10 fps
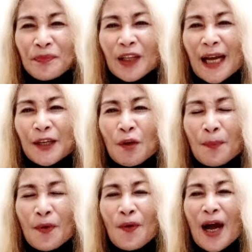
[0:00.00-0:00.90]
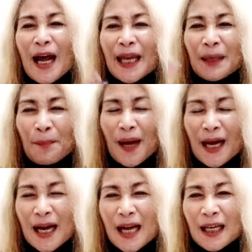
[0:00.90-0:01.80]
kayo po ay
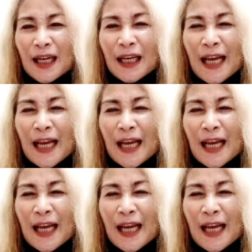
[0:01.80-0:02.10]
parang